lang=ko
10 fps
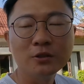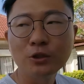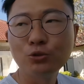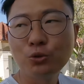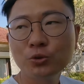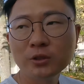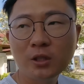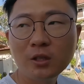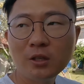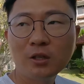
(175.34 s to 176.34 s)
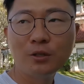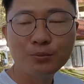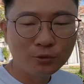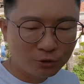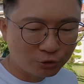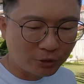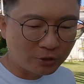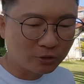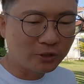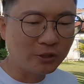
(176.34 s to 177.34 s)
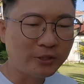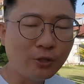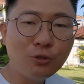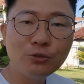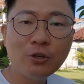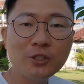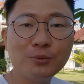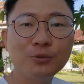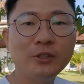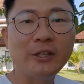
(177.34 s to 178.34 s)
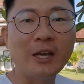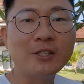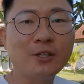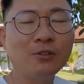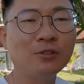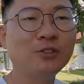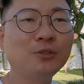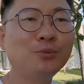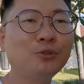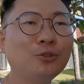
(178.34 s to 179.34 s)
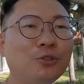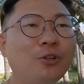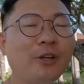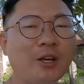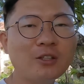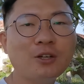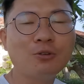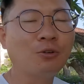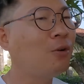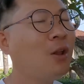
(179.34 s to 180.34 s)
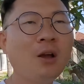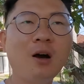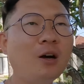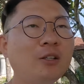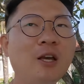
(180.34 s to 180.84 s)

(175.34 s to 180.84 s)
제 구독자분들 중에서 이제 채널 운영하시는 분들이 계세요. 그분들도 그런 얘기 하더라고. 아